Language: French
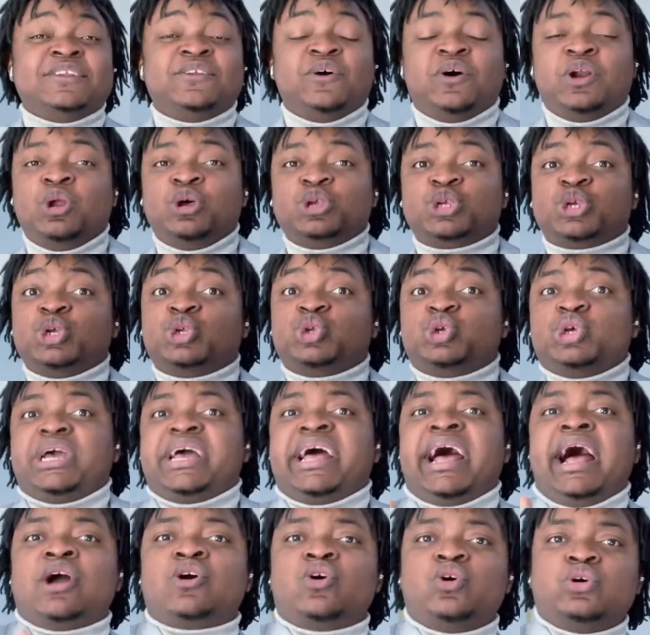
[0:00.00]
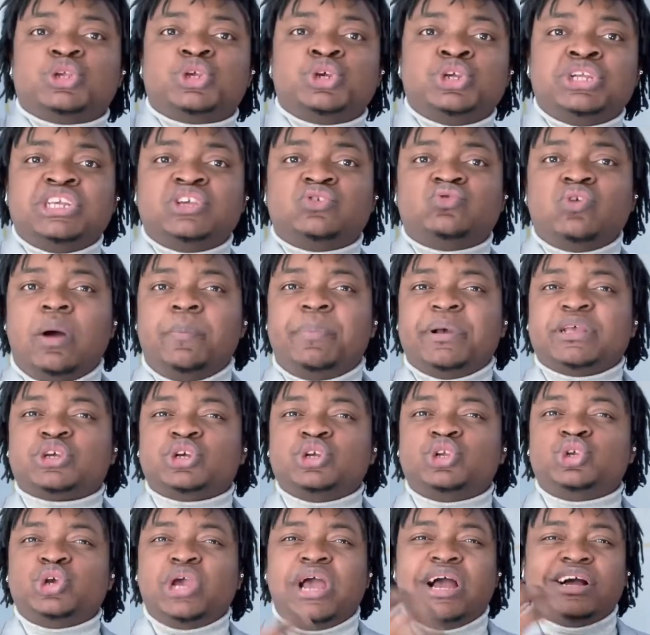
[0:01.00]
Donc lorsque tu racontes une histoire parce
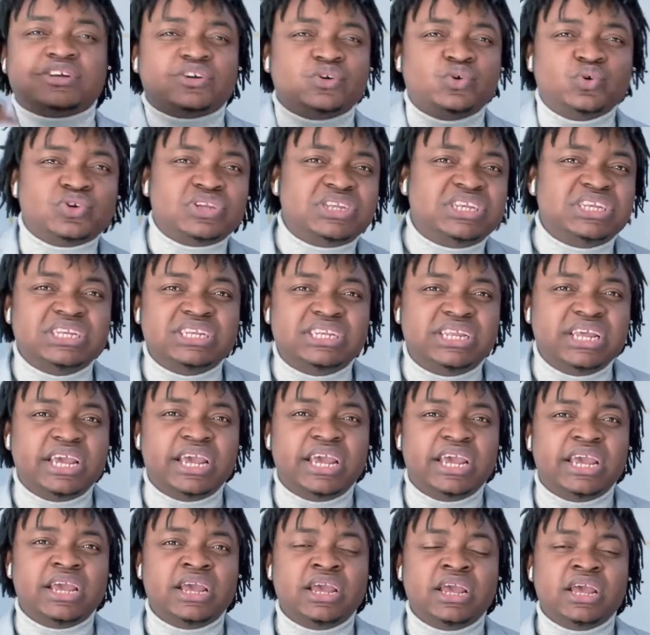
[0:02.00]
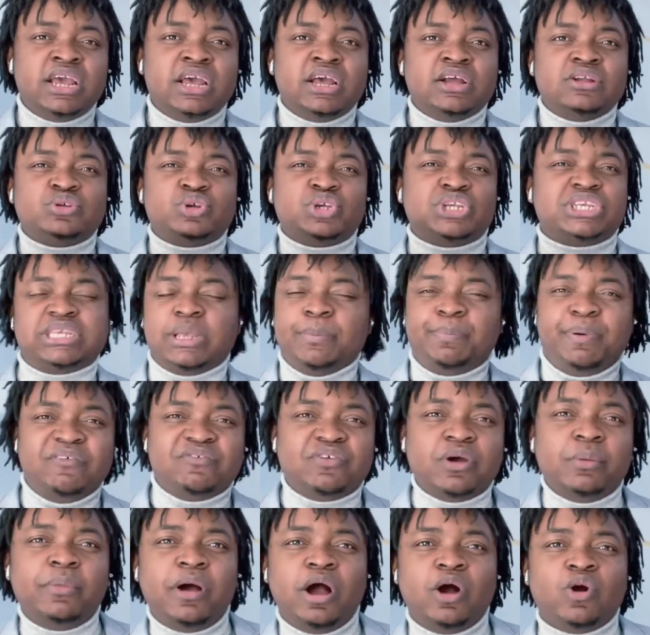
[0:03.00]
que tu es à court d'idées, tu ne sais pas
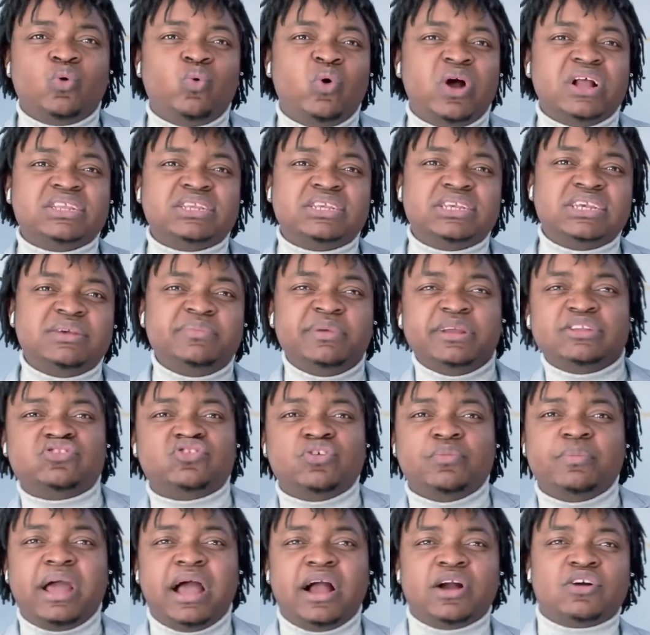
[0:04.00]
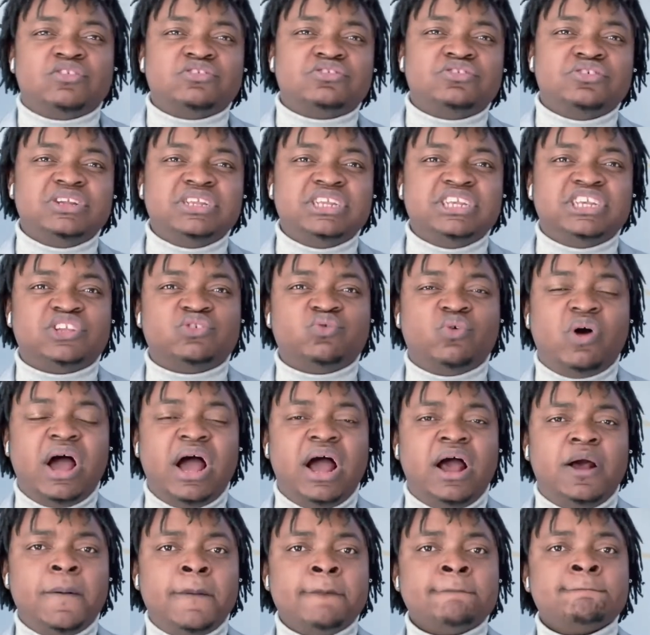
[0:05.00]
vraiment quoi dire, mais tu te mets à raconter une
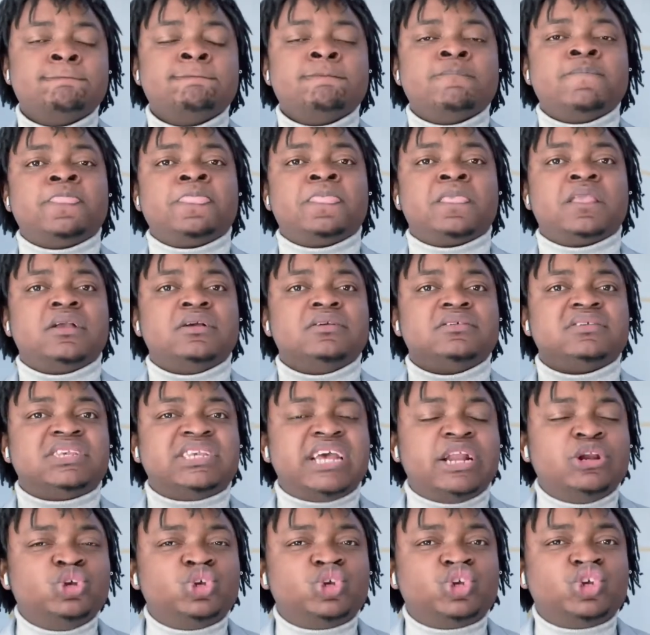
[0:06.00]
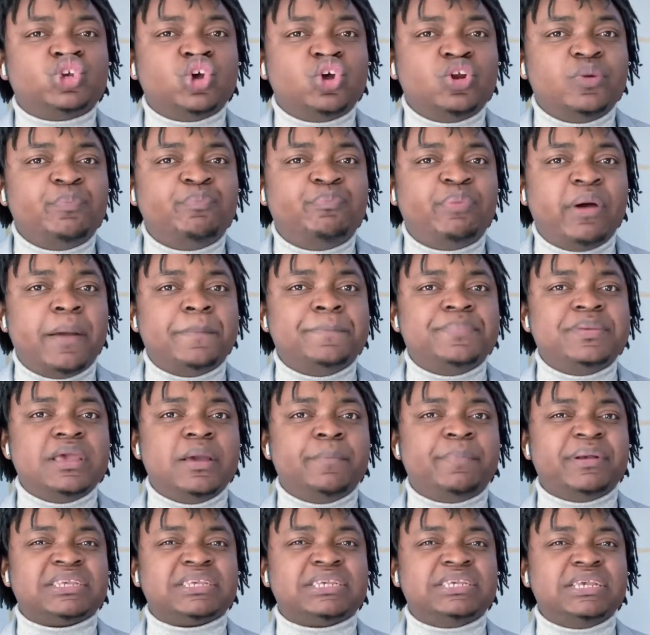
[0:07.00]
histoire, ça ne sonne pas
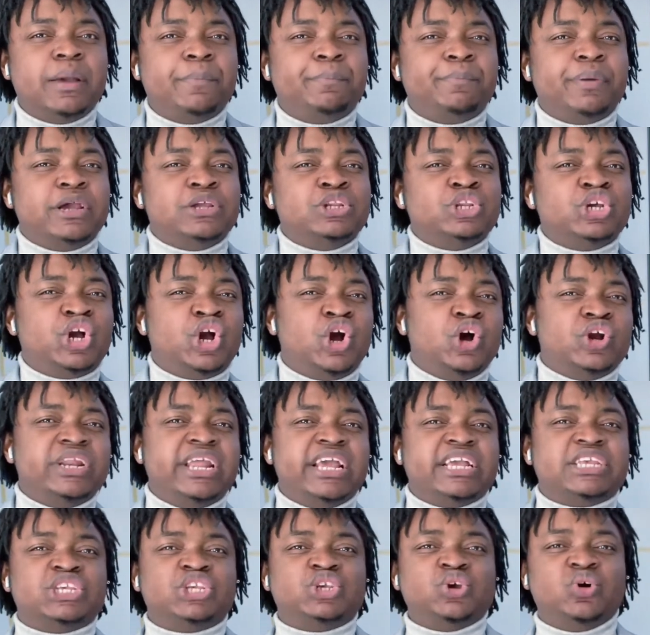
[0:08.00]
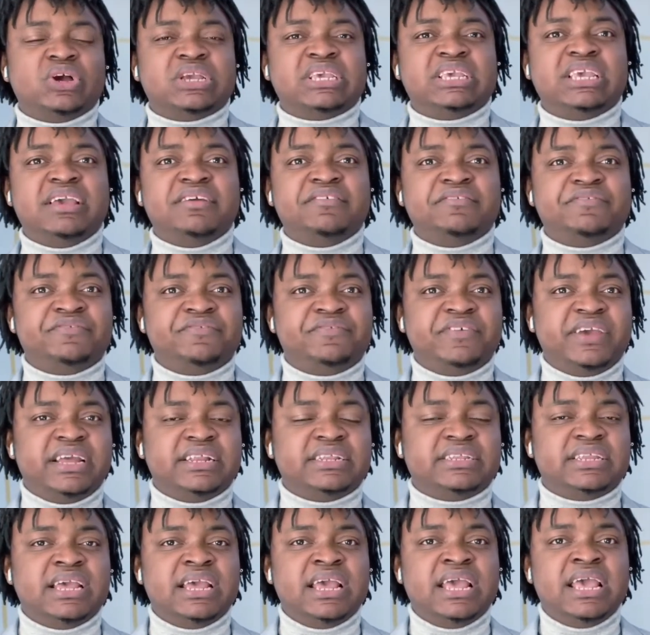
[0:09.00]
bien parce qu'il n'y a pas une connexion qui est
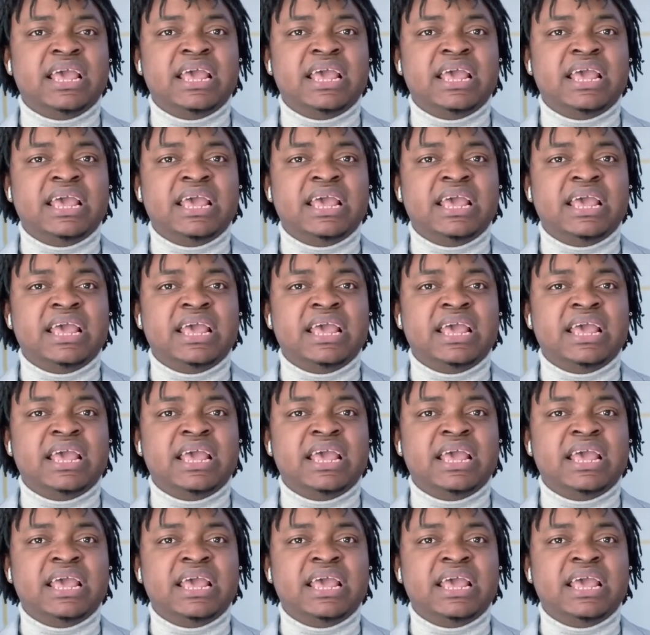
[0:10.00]
faite